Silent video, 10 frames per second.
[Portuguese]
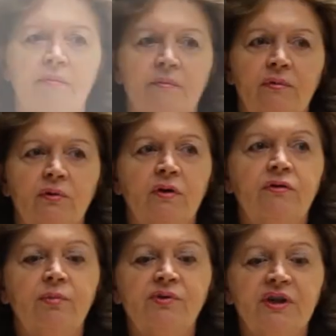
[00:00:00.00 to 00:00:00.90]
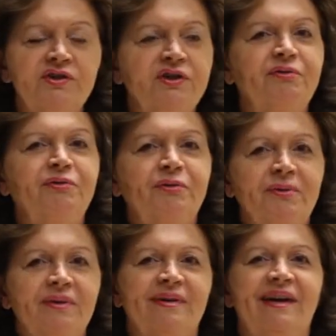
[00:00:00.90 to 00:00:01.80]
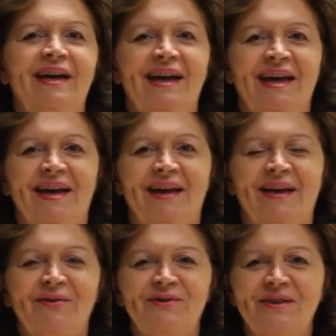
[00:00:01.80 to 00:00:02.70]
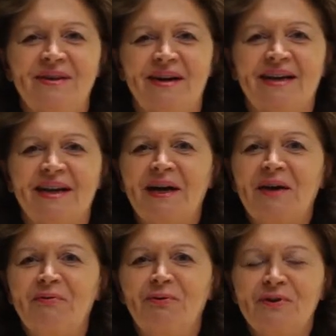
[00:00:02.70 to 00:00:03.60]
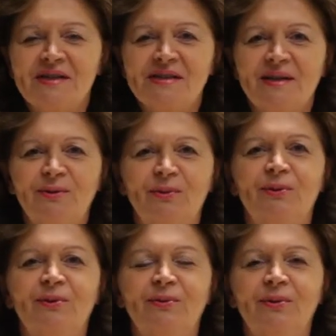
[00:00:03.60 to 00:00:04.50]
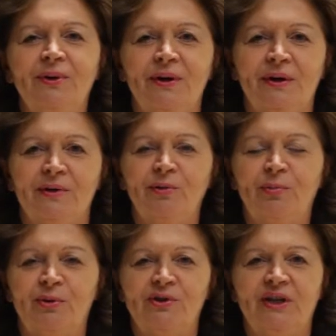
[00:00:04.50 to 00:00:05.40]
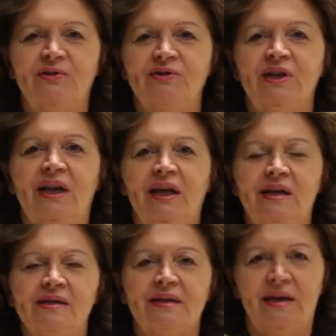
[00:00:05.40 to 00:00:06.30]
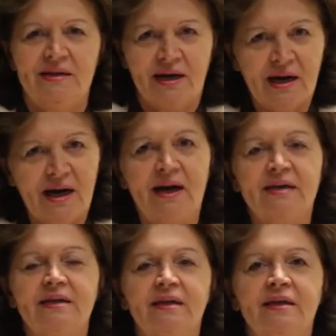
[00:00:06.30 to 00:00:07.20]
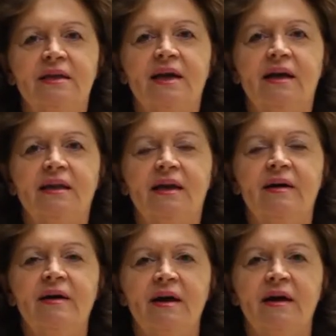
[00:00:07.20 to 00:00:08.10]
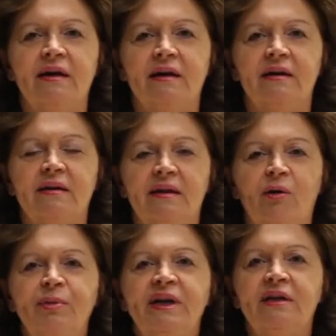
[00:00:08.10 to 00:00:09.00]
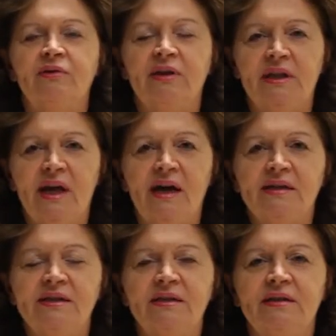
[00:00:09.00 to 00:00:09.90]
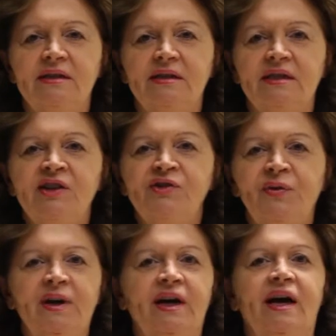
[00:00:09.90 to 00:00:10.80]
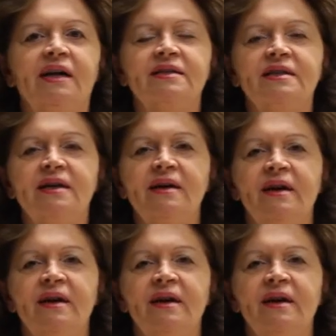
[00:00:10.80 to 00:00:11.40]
O nosso objetivo eh, é o de agregar forças em torno do projeto de lei que está nesta casa, que trata da obrigatoriedade de identificar-se